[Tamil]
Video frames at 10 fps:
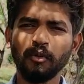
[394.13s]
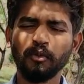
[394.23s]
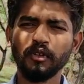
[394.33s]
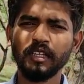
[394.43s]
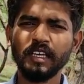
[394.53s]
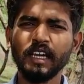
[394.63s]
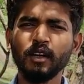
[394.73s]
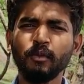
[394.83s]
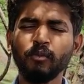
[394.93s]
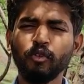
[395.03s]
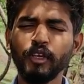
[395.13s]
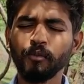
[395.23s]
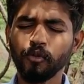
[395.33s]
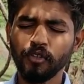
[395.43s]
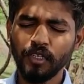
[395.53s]
போக போகுது எங்கே போய்
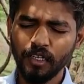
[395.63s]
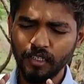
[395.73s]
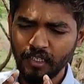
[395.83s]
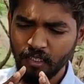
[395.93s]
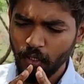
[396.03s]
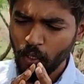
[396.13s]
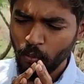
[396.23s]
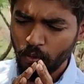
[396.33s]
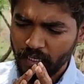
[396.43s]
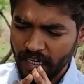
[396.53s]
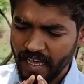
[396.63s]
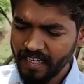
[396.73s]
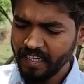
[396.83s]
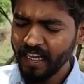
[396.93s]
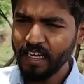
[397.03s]
முடிய போகுதுன்றது ஒரு
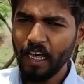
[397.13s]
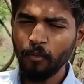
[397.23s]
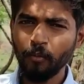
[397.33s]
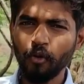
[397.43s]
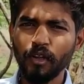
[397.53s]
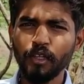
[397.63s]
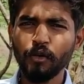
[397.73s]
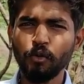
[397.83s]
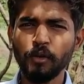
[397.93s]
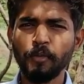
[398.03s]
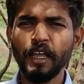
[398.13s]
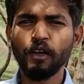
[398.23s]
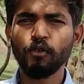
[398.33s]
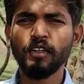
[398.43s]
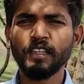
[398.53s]
கிளாரிட்டியே இல்லாமல் போகிறதுக்கு ஒரு
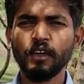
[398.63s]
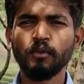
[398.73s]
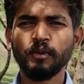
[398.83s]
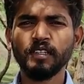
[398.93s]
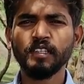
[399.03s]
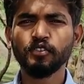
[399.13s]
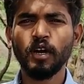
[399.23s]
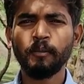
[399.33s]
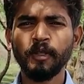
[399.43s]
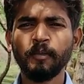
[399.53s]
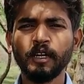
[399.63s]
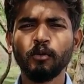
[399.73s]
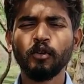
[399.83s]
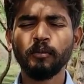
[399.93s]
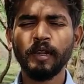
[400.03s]
பிரேக் ஒன்று தேவைப்படுது ஸோ
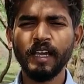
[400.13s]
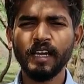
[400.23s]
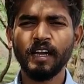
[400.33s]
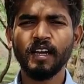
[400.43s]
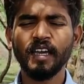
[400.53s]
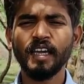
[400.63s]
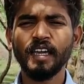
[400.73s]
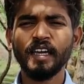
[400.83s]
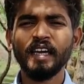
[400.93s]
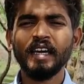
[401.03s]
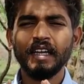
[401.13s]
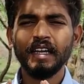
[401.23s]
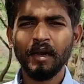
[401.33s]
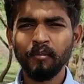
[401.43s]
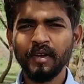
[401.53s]
அப்படிப்பட்ட ஒரு பிரேக்காக
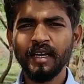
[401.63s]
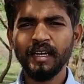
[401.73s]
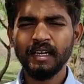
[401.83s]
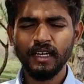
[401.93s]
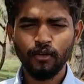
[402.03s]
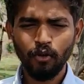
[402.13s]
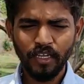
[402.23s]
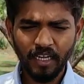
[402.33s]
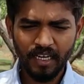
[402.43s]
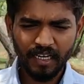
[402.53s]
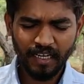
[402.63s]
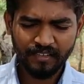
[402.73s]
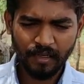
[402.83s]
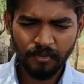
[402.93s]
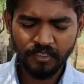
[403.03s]
நம்ம கொடைக்கானல் கிளாஸ்